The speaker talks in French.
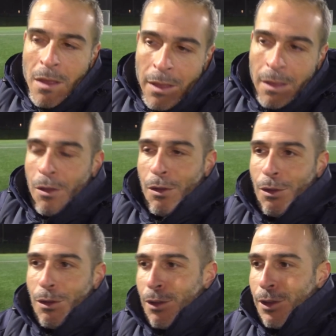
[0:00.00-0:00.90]
Et,
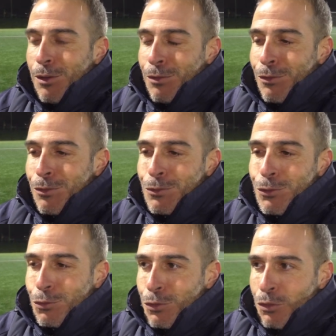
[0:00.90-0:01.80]
euh,
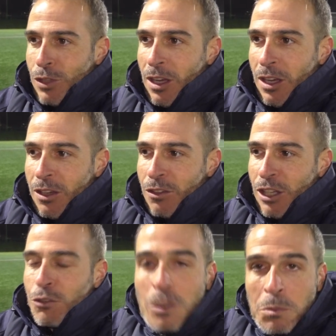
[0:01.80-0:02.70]
aujourd'hui, on a
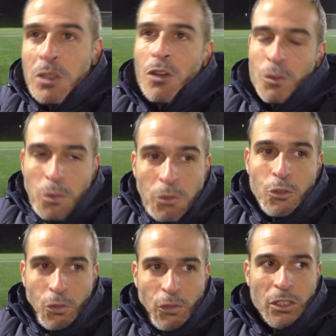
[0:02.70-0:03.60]
la deuxième mi-temps. Je,
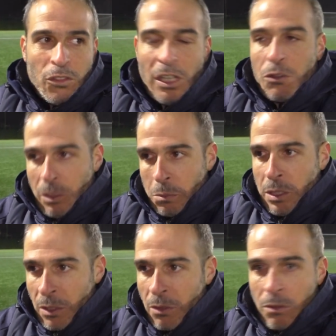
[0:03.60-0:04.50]
trouve que sur la deuxième
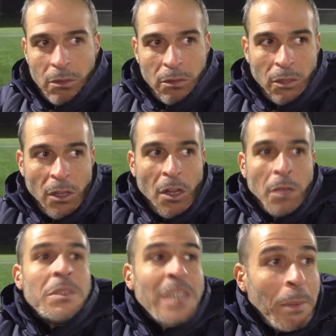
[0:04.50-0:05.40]
mi-temps, euh,
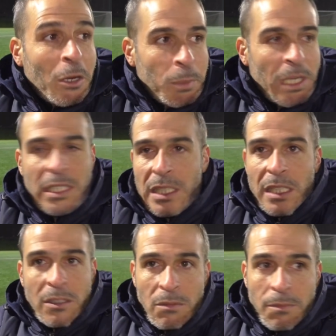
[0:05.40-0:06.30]
mis à part le penalty
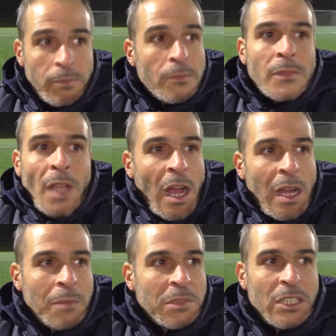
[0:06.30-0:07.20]
qu'elles ont,
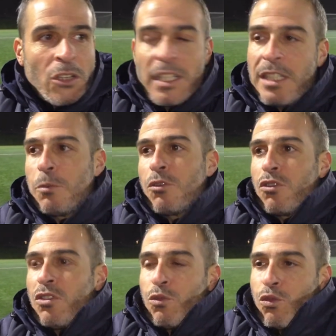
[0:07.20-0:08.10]
un, petit corner, je pense
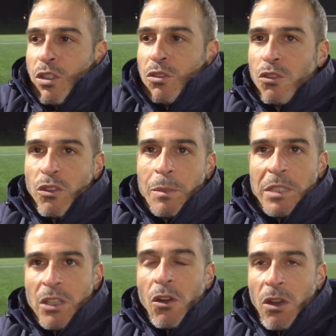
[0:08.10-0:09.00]
que sinon tout le résultat s'est
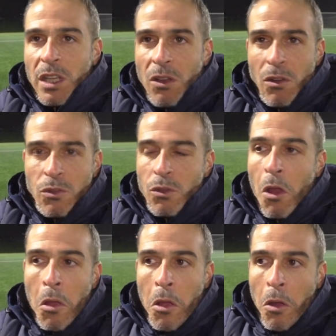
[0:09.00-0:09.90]
passé dans leur rectangle. Donc
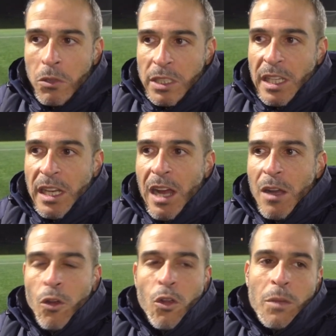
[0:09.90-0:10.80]
on était
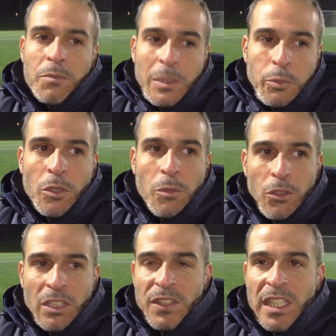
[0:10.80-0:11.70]
là, encore un petit peu un
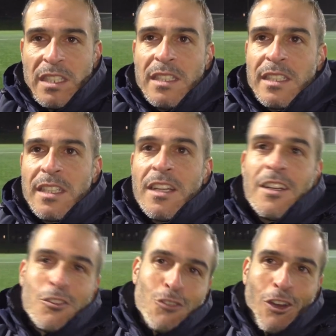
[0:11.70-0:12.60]
manque d'efficacité
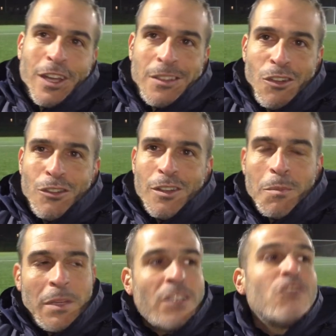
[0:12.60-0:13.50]
dans le rectangle,
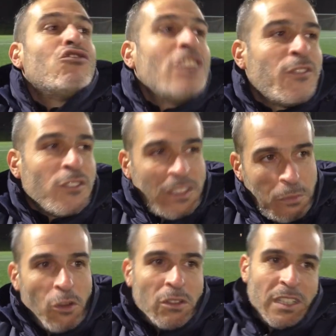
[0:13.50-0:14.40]
mais
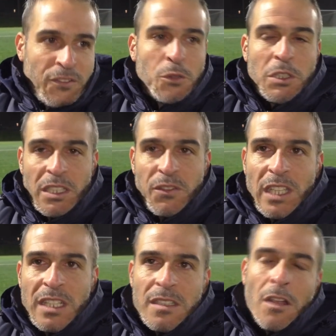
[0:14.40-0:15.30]
défensivement, les filles ont été
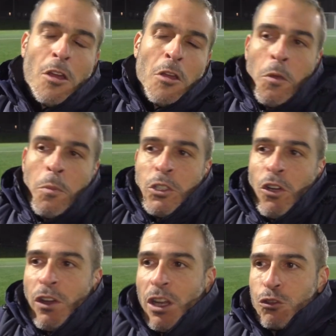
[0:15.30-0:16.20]
efficaces.
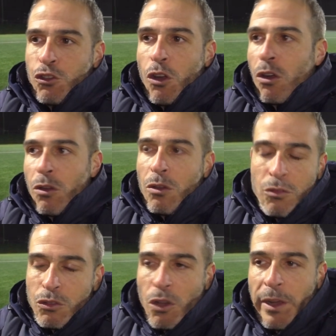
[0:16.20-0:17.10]
Maintenant, voilà, le score, euh,
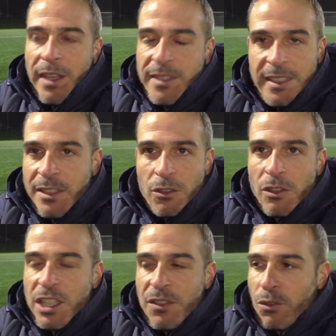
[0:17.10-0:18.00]
le score est assez, euh,
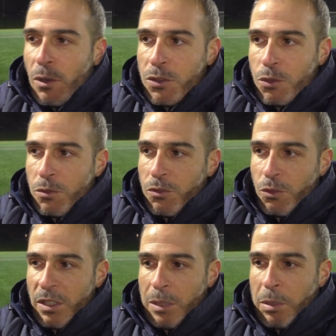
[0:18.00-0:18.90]
les chiffres sont,
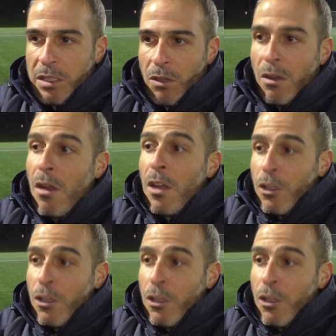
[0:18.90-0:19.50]
sont, assez mhm. présents.